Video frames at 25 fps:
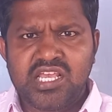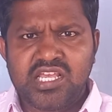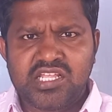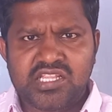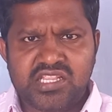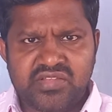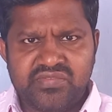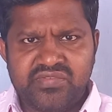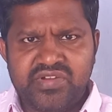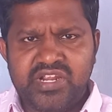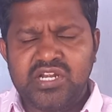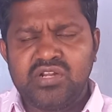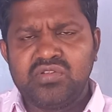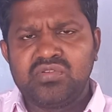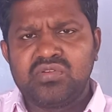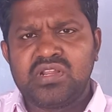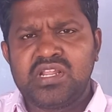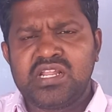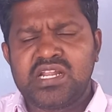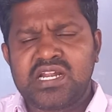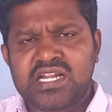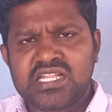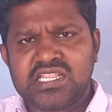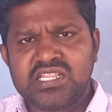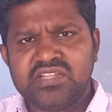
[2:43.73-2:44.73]
இந்த
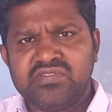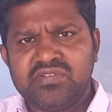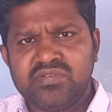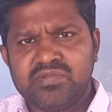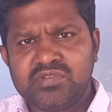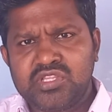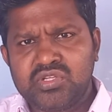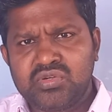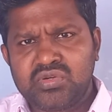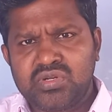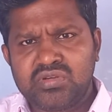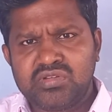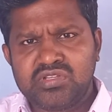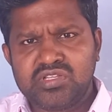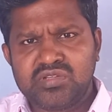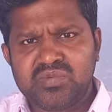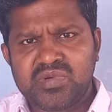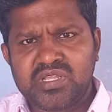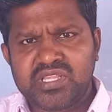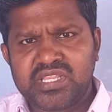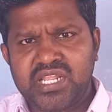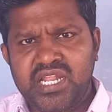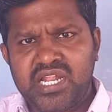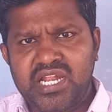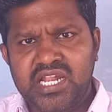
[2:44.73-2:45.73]
வேலூரில் நடந்த விபத்து கூட வந்து
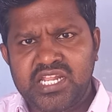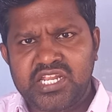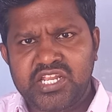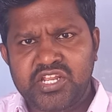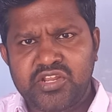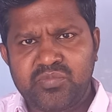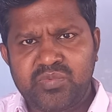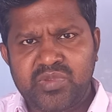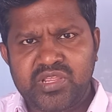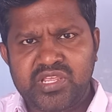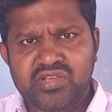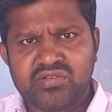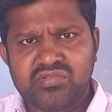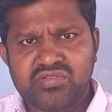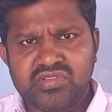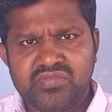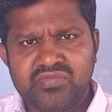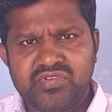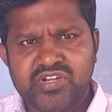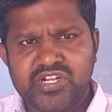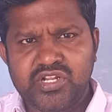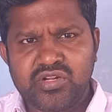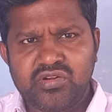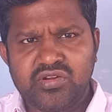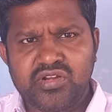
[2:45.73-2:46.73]
பார்த்திங்கன்னா எலக்ட்ரிக் பைக்கை வந்து
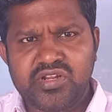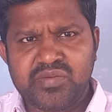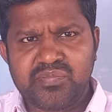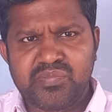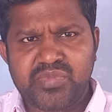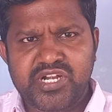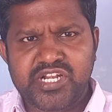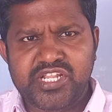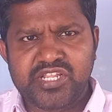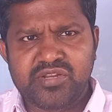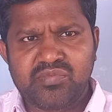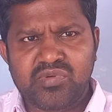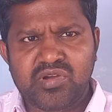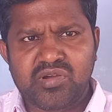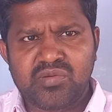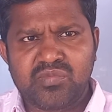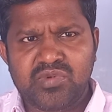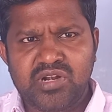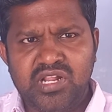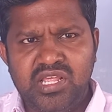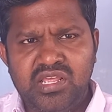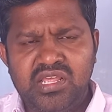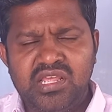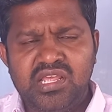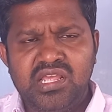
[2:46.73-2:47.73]
வீட்டுக்குள்ளே நிப்பாட்டியிருப்பாங்க
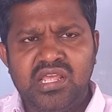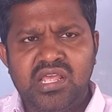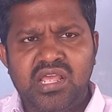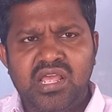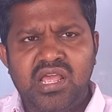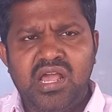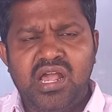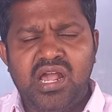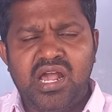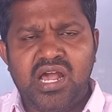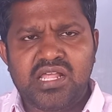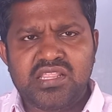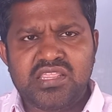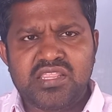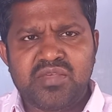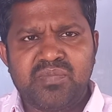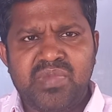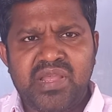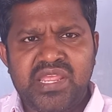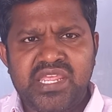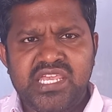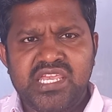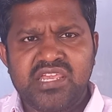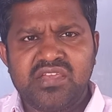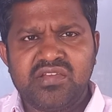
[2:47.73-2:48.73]
போல் அந்த
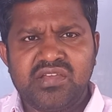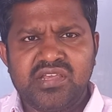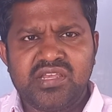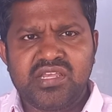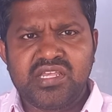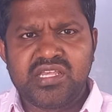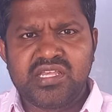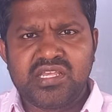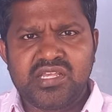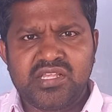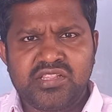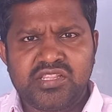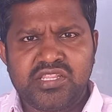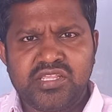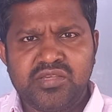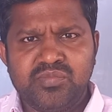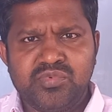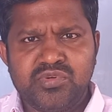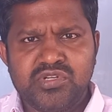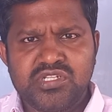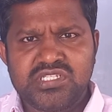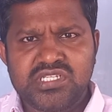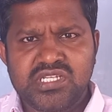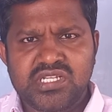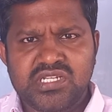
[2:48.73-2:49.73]
பைக்கு
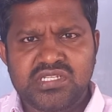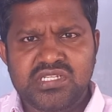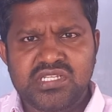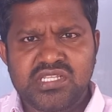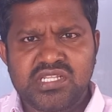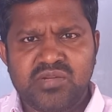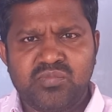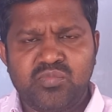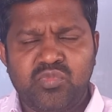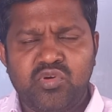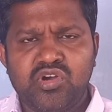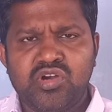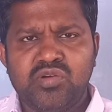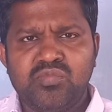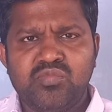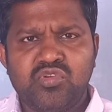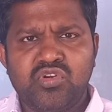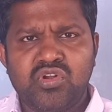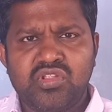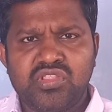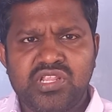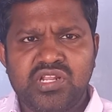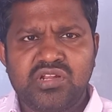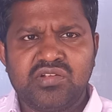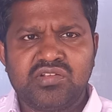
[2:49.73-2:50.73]
தீப்பிடிச்சி எரிஞ்சதில் புகை
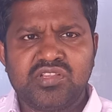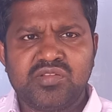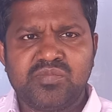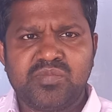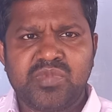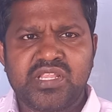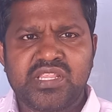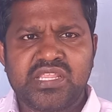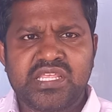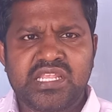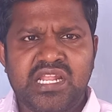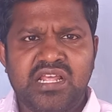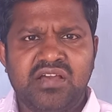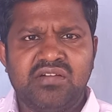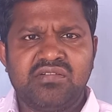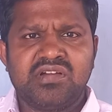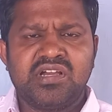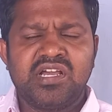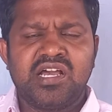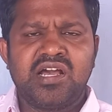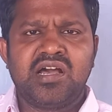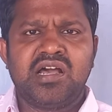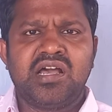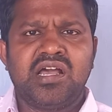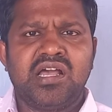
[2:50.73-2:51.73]
மூட்டத்தில் வந்து பார்த்திங்கன்னா அவங்க